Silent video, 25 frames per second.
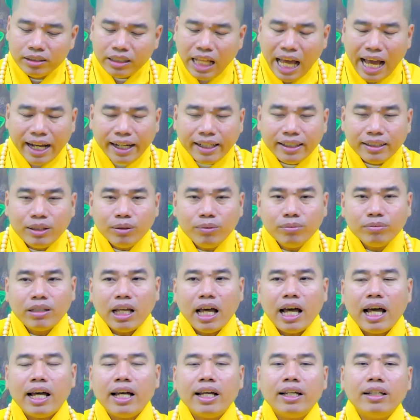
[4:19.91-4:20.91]
thân chúng
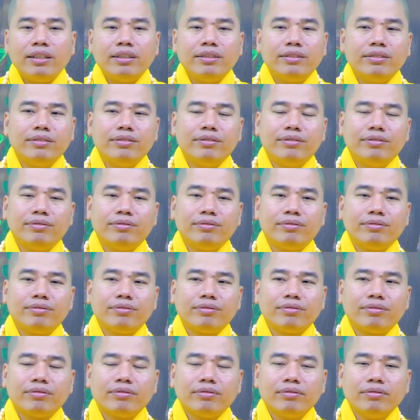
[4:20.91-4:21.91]
ta
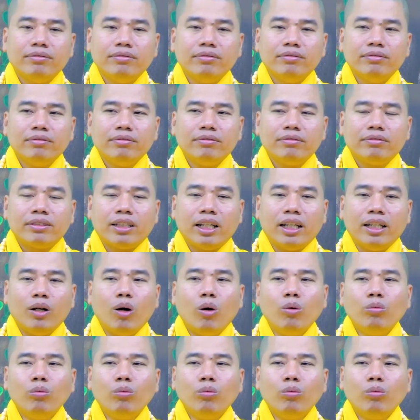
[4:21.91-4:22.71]
thì